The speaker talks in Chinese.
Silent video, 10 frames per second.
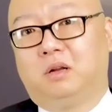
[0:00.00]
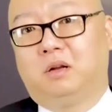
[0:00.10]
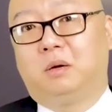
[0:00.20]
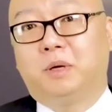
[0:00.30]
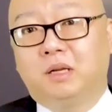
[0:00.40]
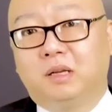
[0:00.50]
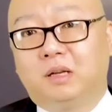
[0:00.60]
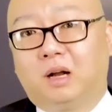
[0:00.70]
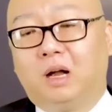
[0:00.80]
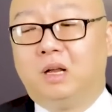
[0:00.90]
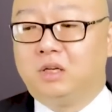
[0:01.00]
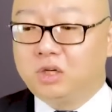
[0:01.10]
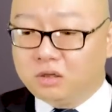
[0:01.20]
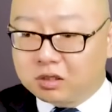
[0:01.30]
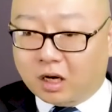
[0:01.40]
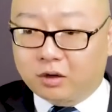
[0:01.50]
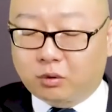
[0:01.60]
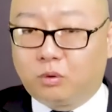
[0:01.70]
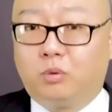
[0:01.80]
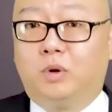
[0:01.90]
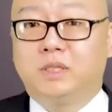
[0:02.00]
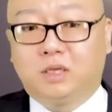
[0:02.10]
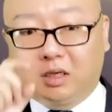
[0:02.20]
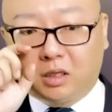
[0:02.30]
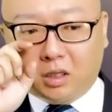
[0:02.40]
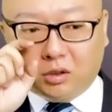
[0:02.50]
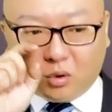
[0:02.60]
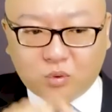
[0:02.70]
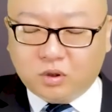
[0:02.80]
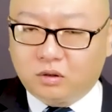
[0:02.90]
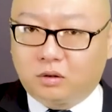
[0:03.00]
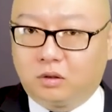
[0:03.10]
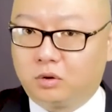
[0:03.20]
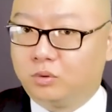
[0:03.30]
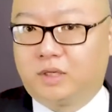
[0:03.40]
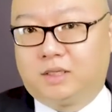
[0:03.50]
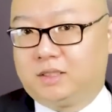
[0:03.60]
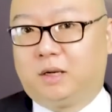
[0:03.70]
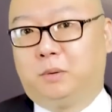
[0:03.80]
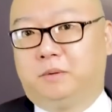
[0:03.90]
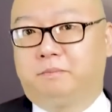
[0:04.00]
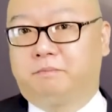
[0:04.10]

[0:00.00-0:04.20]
好吗？啊，正常有逻辑的人都能得出这个结论。